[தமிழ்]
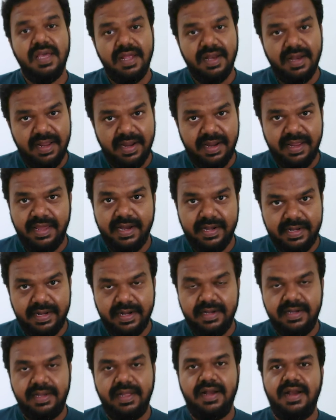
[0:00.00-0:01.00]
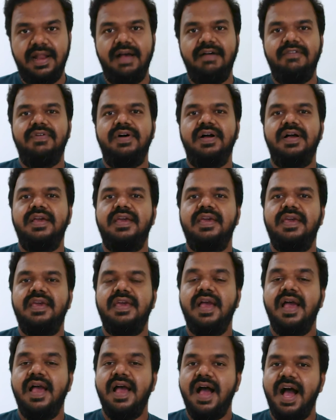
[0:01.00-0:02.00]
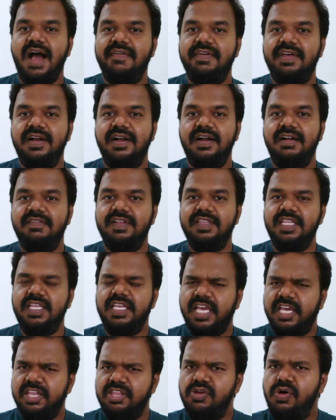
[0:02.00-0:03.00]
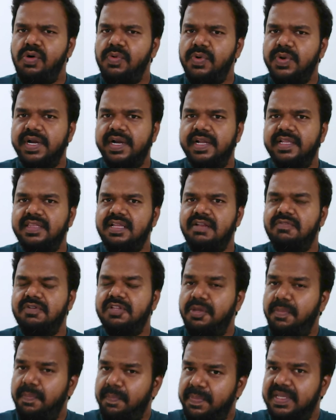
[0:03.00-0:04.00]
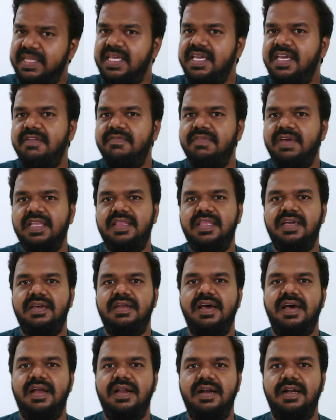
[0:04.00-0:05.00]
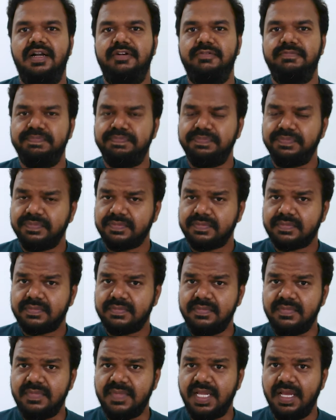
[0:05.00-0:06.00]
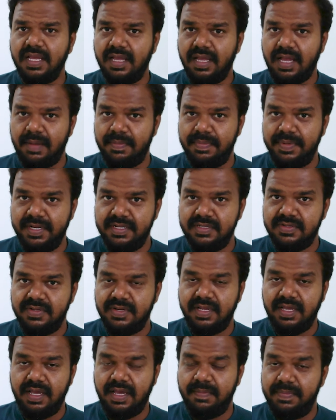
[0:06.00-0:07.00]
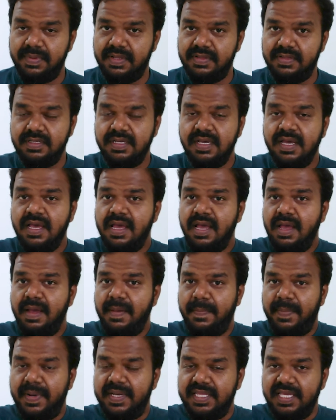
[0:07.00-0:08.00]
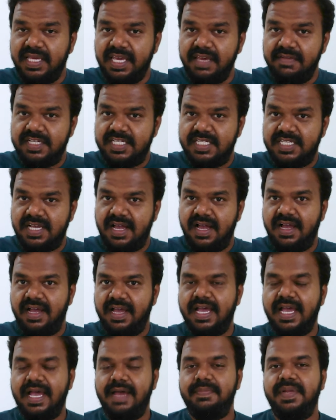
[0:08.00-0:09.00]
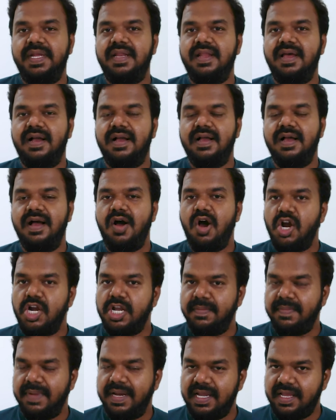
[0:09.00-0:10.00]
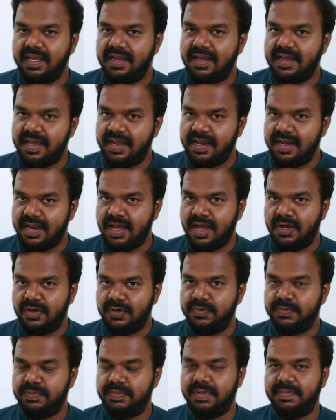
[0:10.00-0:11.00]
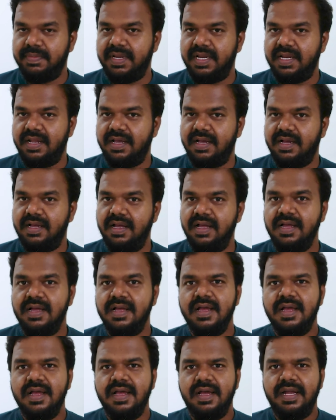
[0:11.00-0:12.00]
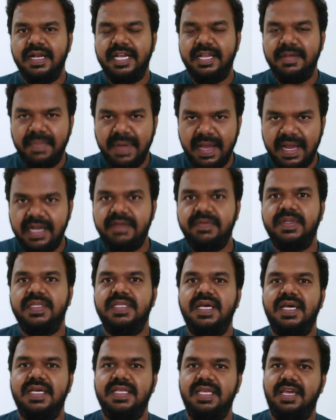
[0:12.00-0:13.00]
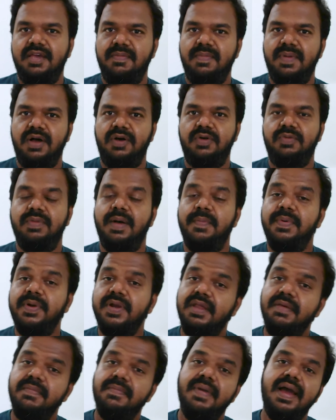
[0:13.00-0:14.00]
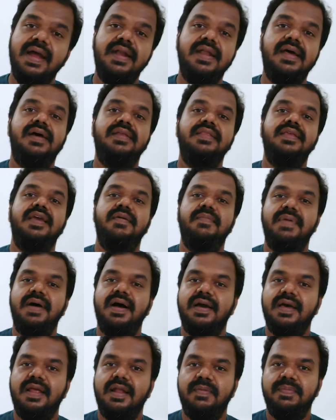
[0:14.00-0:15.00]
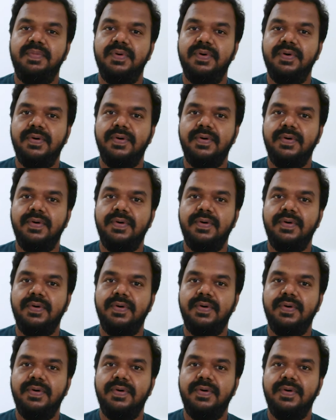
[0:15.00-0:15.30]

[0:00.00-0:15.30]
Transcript: நிறைய டன் டன்னாக வாங்கி அவர்கள் வந்து ஏதோ ஒரு இடத்தில் வந்து பதுக்கி வைத்துக்கிறார்கள் அப்படின்னு சொல்லி அப்போ அது பதுக்கி வச்சாங்க அப்படின்னாக்கா ஆட்டோமேட்டிக்காக என்ன ஆகும் அப்படின்னாக்கா டிமாண்ட் வந்து அதிகமாகும் அப்போ டிமாண்ட் அதிகமாகிறப்போ